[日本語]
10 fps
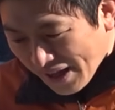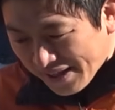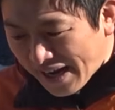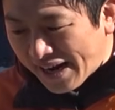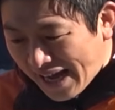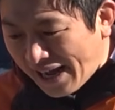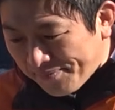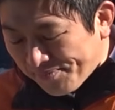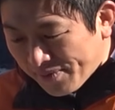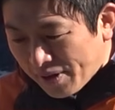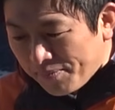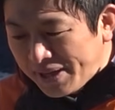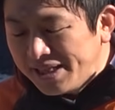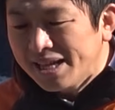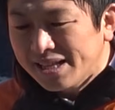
だからみん